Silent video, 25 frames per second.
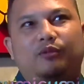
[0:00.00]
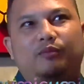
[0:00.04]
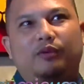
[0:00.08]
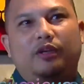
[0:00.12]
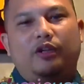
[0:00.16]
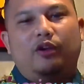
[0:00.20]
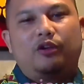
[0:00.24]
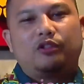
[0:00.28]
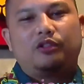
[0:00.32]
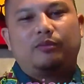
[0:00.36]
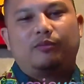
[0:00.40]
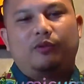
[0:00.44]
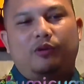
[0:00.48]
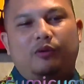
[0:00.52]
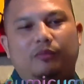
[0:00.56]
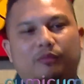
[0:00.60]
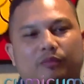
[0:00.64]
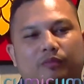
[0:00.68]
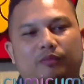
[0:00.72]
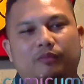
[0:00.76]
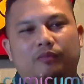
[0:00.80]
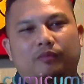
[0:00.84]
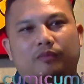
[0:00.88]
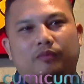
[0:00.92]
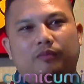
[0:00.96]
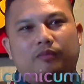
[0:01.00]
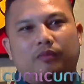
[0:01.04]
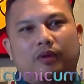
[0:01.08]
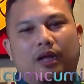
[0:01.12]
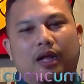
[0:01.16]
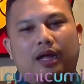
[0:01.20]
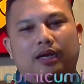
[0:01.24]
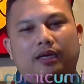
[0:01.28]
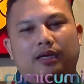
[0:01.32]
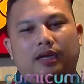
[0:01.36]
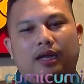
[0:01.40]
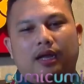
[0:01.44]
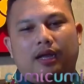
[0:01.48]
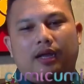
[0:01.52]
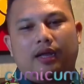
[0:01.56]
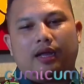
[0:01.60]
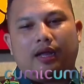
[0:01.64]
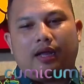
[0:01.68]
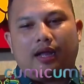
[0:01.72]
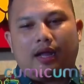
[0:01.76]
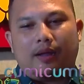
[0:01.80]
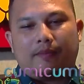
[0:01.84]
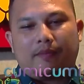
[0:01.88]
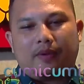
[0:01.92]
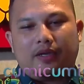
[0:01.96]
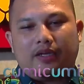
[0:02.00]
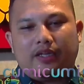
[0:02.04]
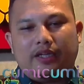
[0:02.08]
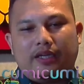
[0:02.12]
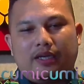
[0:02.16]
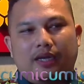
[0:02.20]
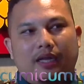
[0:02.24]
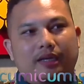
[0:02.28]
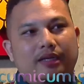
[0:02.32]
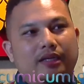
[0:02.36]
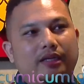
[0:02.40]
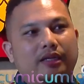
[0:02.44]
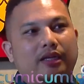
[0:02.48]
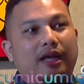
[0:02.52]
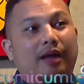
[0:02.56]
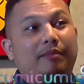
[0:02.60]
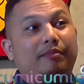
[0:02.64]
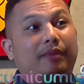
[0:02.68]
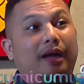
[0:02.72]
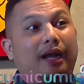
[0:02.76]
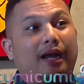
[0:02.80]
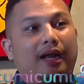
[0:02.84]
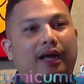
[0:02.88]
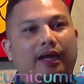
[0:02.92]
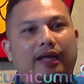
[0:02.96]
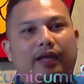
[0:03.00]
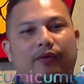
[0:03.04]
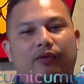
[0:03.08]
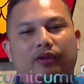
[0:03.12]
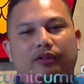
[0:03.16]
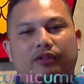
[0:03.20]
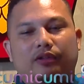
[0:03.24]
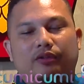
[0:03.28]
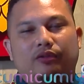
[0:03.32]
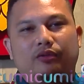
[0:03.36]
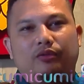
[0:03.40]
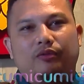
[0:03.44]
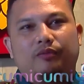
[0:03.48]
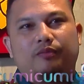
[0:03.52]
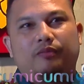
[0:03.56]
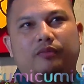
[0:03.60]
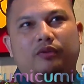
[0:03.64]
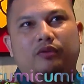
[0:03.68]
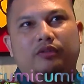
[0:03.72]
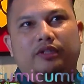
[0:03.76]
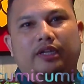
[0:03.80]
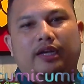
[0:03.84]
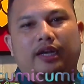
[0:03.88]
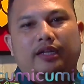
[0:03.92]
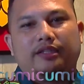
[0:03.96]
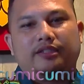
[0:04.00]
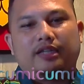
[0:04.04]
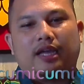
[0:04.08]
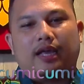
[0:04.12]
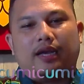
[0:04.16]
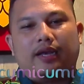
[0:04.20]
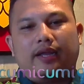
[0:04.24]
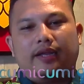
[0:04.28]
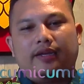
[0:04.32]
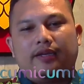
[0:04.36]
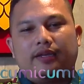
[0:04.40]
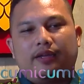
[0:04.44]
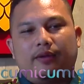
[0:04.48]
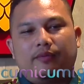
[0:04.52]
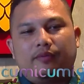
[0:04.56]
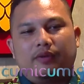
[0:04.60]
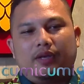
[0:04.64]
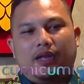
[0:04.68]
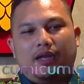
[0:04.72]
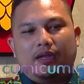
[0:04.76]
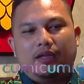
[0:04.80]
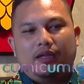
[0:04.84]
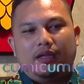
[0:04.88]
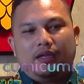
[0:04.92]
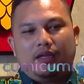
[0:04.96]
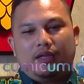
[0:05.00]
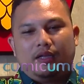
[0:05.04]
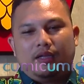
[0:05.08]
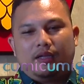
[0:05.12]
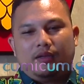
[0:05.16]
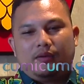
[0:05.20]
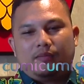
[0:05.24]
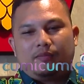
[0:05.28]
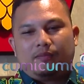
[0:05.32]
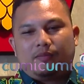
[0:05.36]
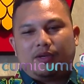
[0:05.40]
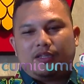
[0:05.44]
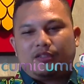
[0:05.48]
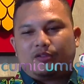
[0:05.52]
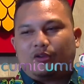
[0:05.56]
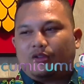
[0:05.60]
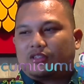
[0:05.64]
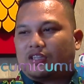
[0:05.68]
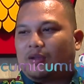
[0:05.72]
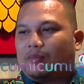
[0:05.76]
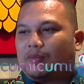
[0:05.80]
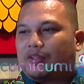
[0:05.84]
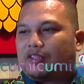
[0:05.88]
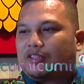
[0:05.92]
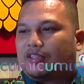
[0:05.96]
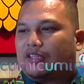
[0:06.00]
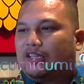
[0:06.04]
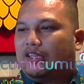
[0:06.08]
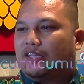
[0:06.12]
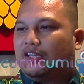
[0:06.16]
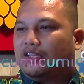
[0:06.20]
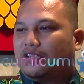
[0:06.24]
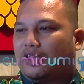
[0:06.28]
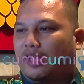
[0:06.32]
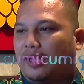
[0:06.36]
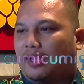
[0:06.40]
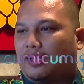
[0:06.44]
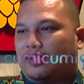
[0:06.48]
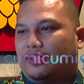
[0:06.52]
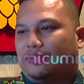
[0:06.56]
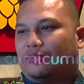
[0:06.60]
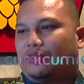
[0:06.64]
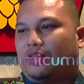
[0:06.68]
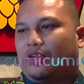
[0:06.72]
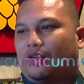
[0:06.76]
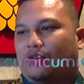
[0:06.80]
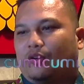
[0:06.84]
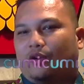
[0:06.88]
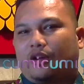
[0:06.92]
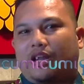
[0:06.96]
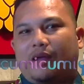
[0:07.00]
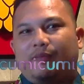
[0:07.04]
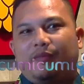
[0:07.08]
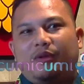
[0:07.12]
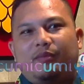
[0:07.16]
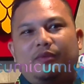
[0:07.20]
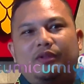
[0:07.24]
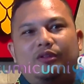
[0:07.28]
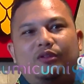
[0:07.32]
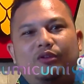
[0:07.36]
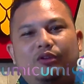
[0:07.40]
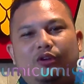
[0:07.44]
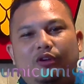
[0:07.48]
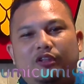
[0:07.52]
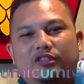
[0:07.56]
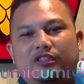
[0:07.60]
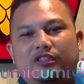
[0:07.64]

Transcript: beliau sebelum ada apa diklat di Hambalang ya waktu itu diklat caleg dia bilang Mas kok sampai segininya ya gitu ya kok rame betul